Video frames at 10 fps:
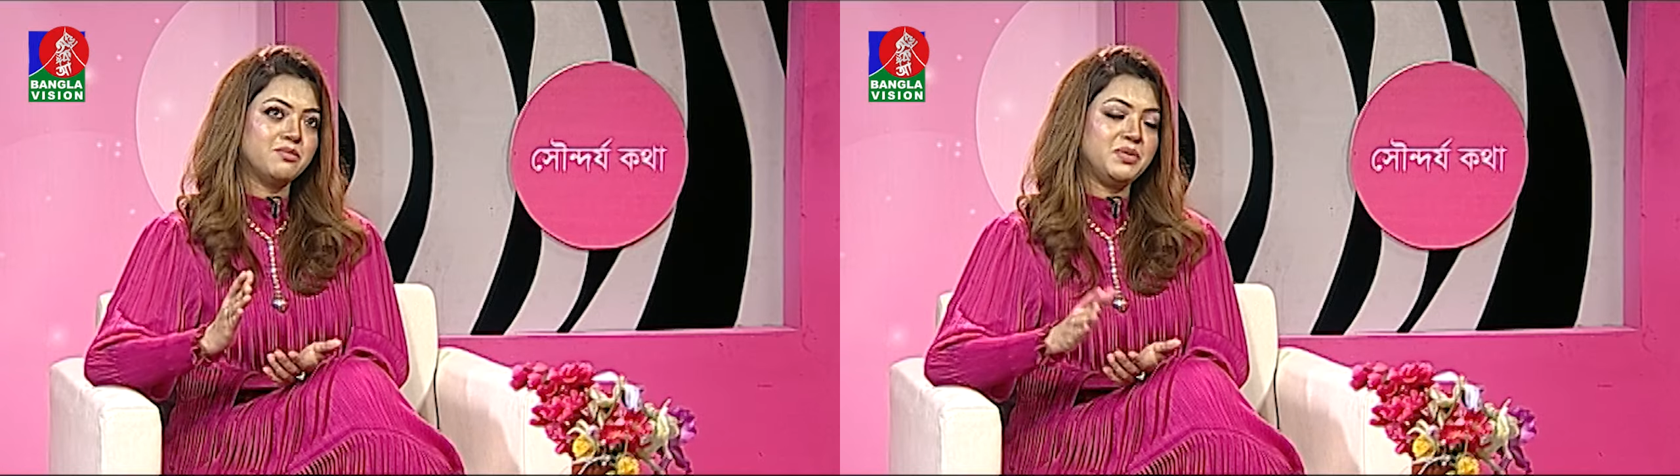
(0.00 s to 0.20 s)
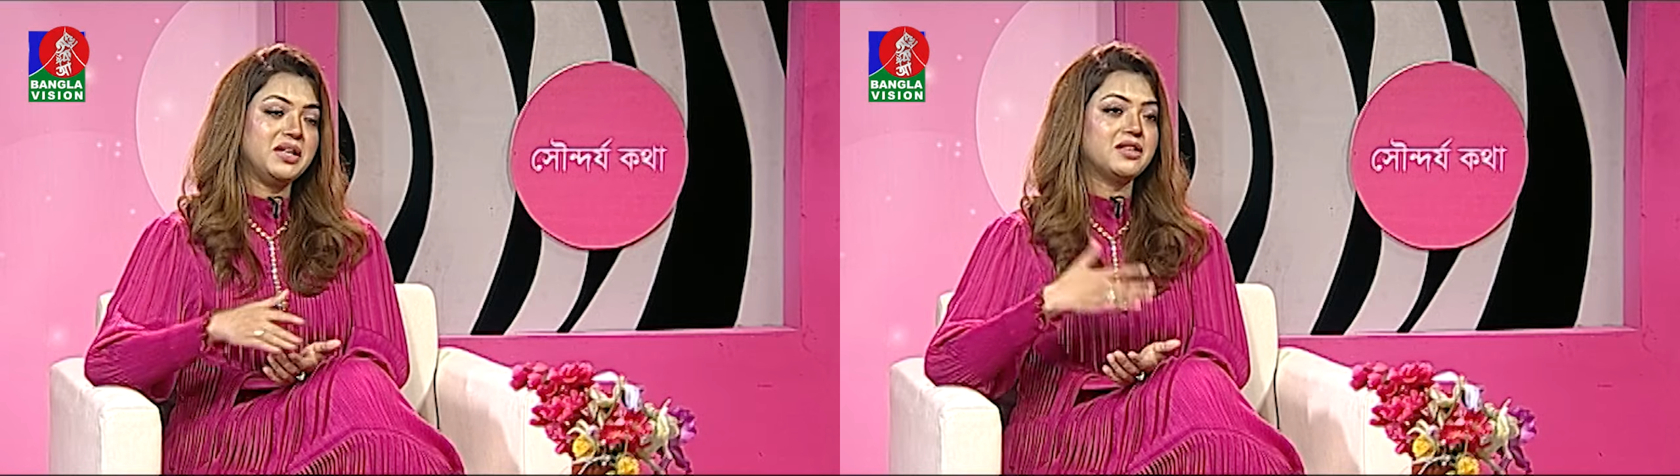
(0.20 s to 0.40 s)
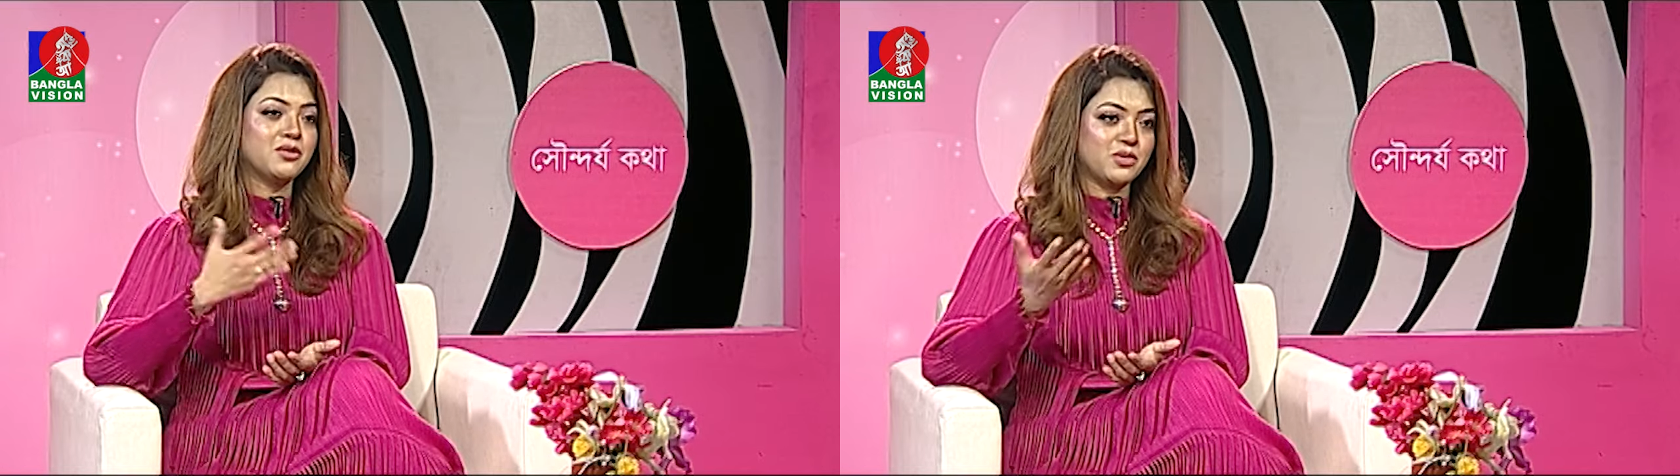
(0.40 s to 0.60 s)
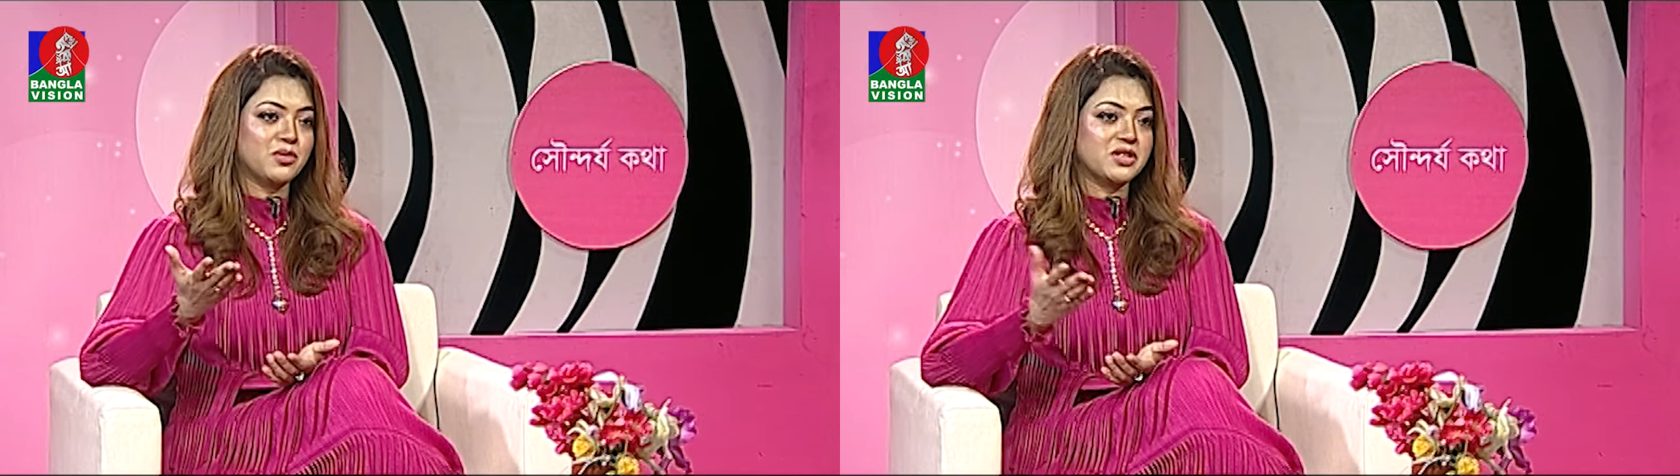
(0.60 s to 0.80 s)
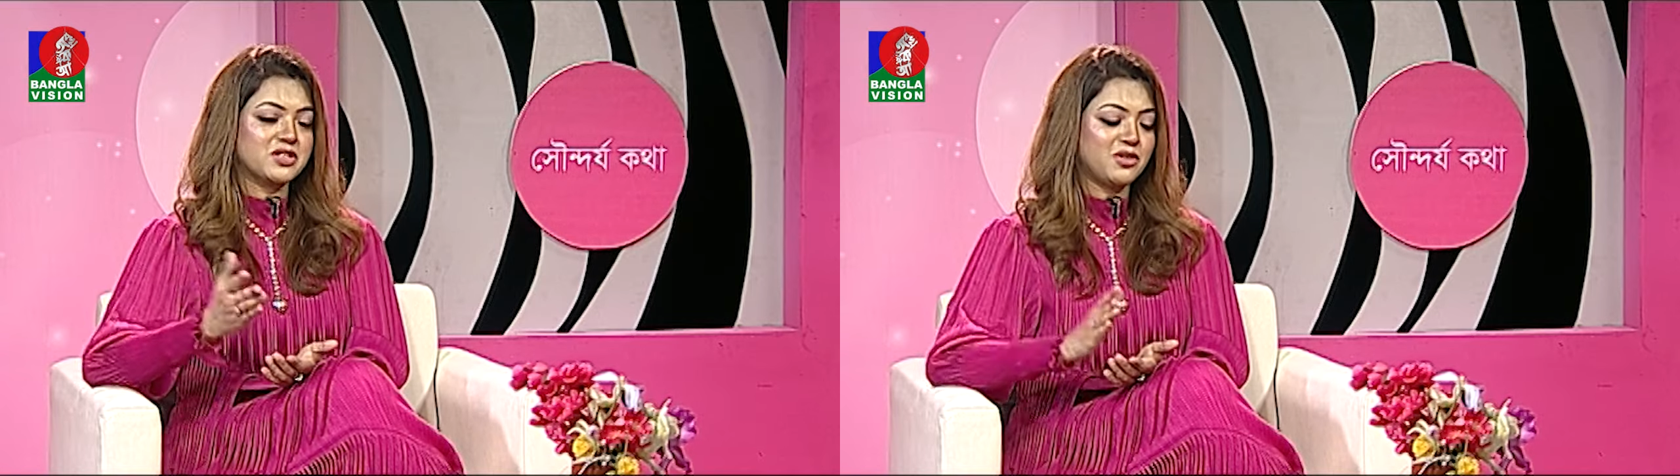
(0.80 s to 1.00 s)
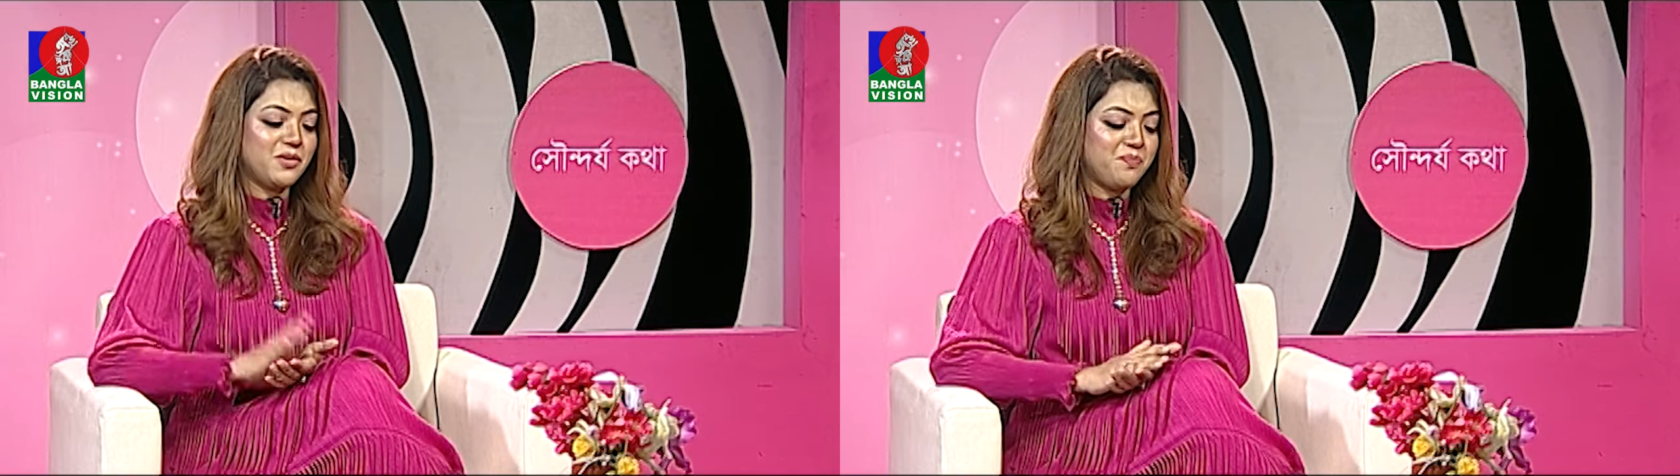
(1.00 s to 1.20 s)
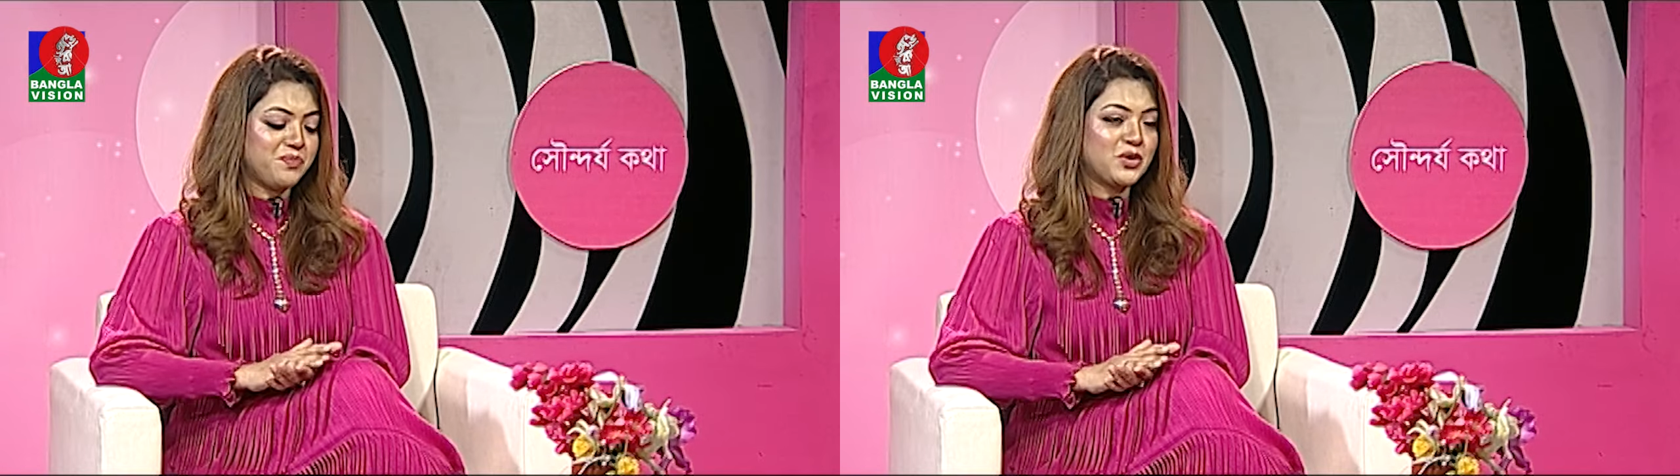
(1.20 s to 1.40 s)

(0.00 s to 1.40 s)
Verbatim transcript: বিয়েতে ও করেছিল আচ্ছা।